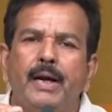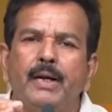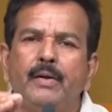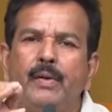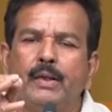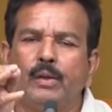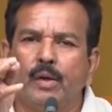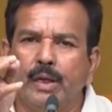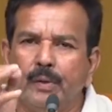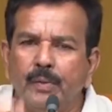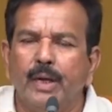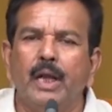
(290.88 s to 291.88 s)
ప్రైవేటు
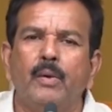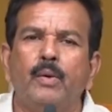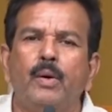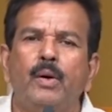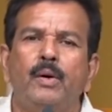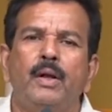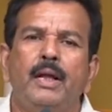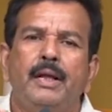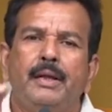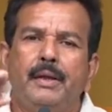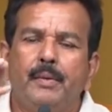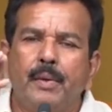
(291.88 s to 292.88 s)
వ్యక్తులకు ఇవ్వలేవు
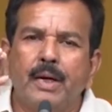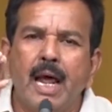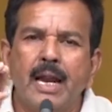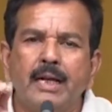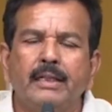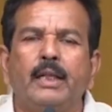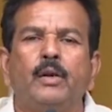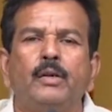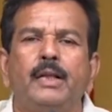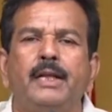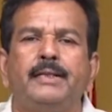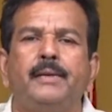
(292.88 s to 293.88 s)
ఇవ్వటానికి
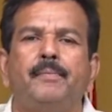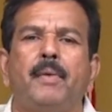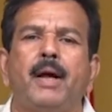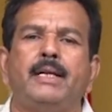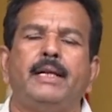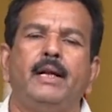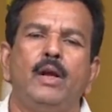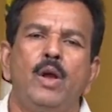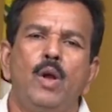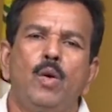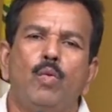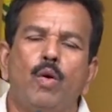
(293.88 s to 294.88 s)
తెలుగుదేశం పార్టీ
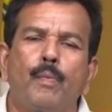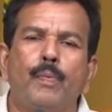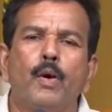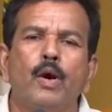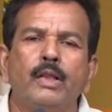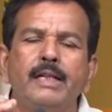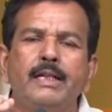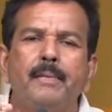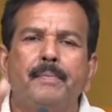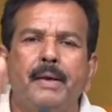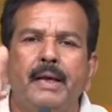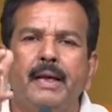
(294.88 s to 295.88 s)

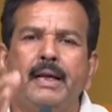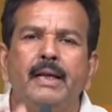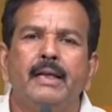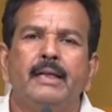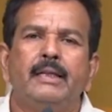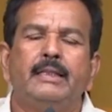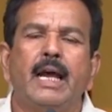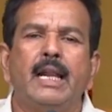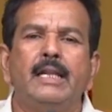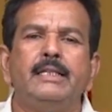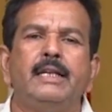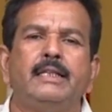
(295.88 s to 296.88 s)
ఒప్పుకోదని చెప్పి
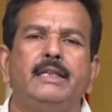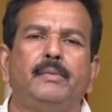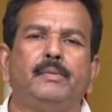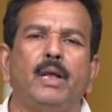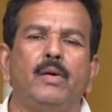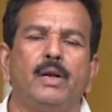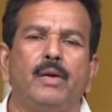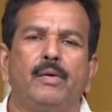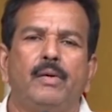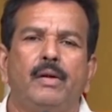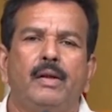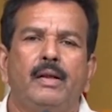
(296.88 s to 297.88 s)
ఛాలెంజ్ చేసి చెప్తా
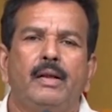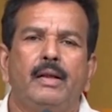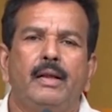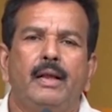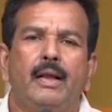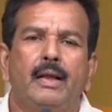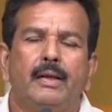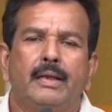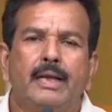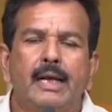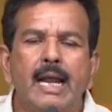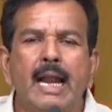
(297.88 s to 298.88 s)
ఉన్నాం
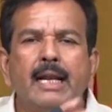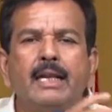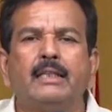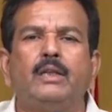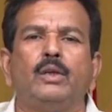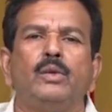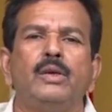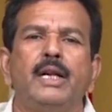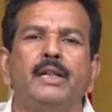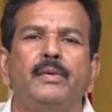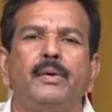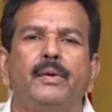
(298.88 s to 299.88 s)
కెనాల్ గెస్ట్ హౌస్
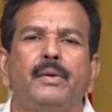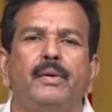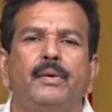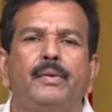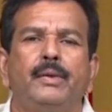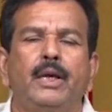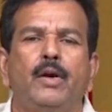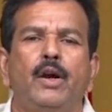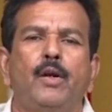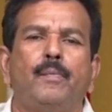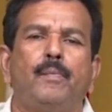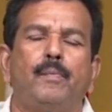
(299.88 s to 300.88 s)
ఉండేది
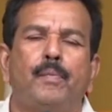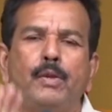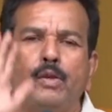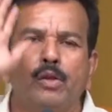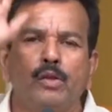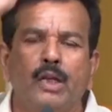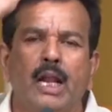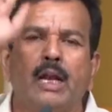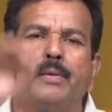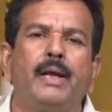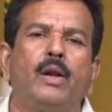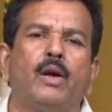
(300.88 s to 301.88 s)
విజయవాడ పంతొమ్మిది
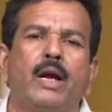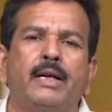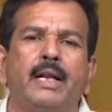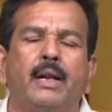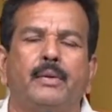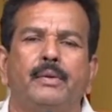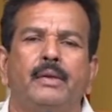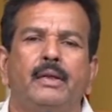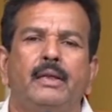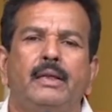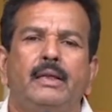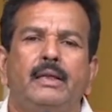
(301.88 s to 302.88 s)
వందల అరవైలో కట్టారు